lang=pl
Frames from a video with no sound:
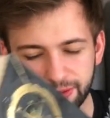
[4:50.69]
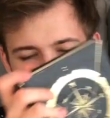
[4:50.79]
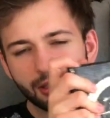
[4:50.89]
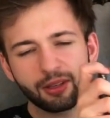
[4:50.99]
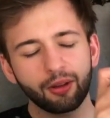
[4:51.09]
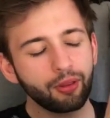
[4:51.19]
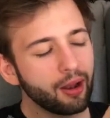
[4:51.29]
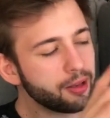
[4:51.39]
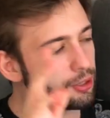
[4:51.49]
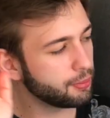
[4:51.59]
W zasadzie no
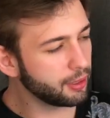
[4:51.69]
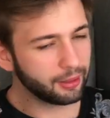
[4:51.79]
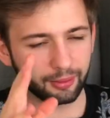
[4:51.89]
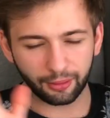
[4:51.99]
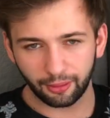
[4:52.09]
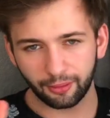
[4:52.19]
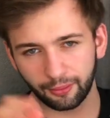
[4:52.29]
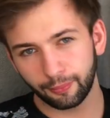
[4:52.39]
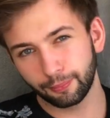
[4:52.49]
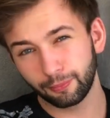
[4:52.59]
nie lecimy e,
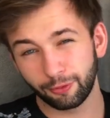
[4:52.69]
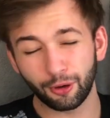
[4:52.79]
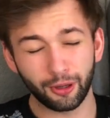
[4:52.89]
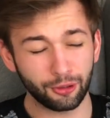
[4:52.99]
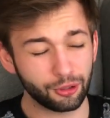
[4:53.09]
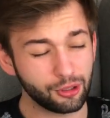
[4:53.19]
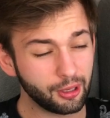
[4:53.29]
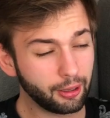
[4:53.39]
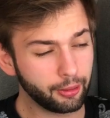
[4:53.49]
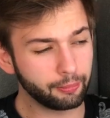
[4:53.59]
w kolejności
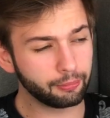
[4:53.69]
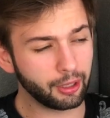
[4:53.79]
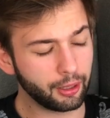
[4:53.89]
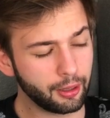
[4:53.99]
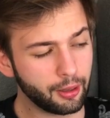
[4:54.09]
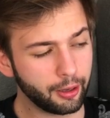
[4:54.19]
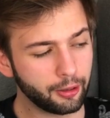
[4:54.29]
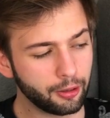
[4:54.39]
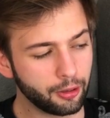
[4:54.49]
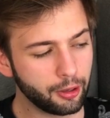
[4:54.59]
takiej, takiej
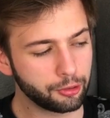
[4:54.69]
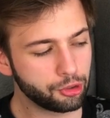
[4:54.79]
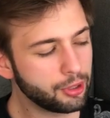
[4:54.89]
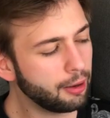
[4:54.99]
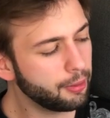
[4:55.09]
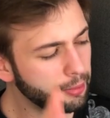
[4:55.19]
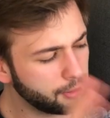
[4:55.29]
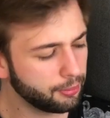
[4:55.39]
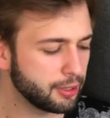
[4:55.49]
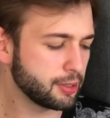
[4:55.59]
jak je czytałem,
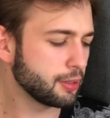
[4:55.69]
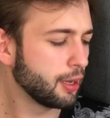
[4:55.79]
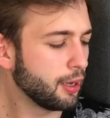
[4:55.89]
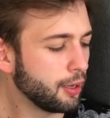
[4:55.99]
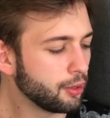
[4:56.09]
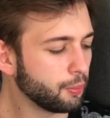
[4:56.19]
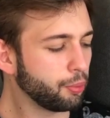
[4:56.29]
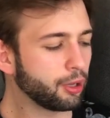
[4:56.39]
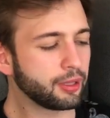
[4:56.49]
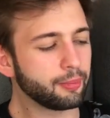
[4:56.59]
natomiast no
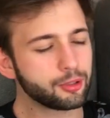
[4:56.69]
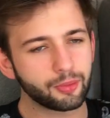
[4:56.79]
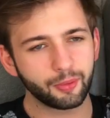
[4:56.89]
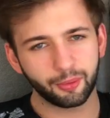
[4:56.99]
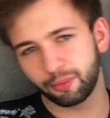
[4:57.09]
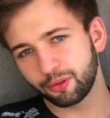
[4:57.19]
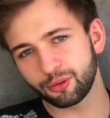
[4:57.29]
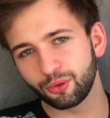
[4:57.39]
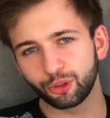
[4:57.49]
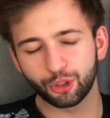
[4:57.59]
pogadamy sobie po
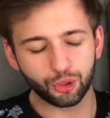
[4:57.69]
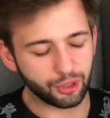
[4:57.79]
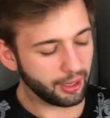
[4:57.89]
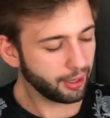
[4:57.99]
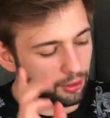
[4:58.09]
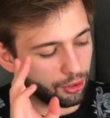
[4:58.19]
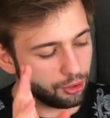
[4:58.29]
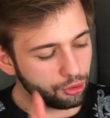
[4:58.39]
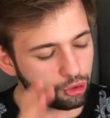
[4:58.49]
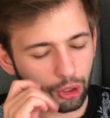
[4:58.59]
prostu o tych czterech
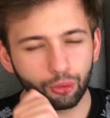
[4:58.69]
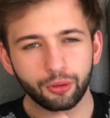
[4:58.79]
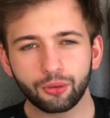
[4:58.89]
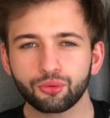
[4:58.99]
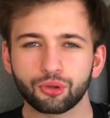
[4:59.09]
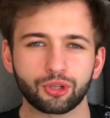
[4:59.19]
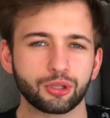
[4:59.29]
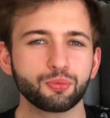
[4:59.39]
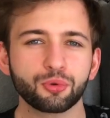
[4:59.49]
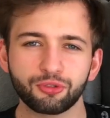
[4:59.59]
i szczególnie dużo
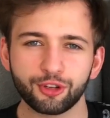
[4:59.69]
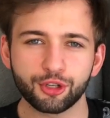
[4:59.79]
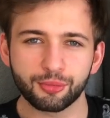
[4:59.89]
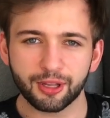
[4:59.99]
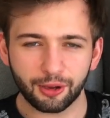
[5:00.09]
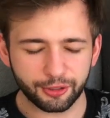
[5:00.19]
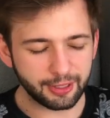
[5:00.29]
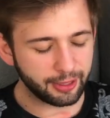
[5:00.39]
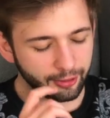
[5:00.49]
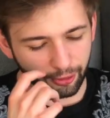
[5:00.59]
czasu poświęcimy na
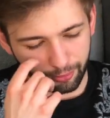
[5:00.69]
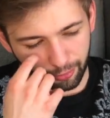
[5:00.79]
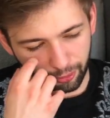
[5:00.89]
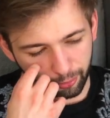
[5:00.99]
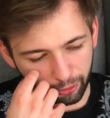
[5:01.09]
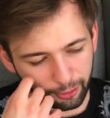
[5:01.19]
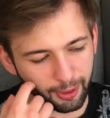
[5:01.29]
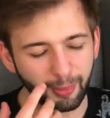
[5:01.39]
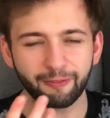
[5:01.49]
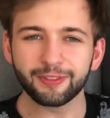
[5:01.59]
ostatnią, bo, bo
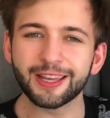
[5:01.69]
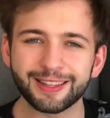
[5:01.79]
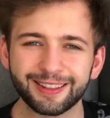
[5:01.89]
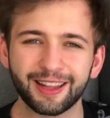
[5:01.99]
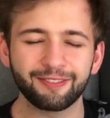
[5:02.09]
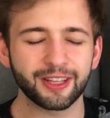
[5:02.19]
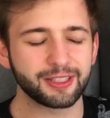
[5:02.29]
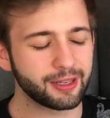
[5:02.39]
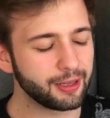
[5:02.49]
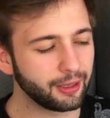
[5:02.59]
chyba mam
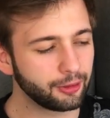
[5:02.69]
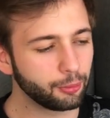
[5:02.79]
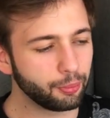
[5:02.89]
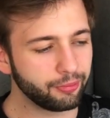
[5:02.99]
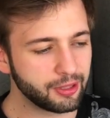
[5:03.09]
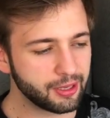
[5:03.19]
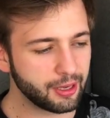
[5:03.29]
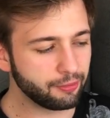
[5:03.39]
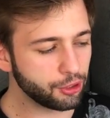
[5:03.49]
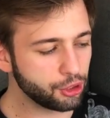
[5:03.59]
najwięcej e, do
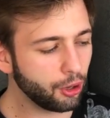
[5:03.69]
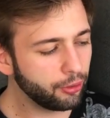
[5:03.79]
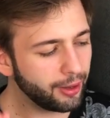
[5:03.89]
powiedzenia właśnie o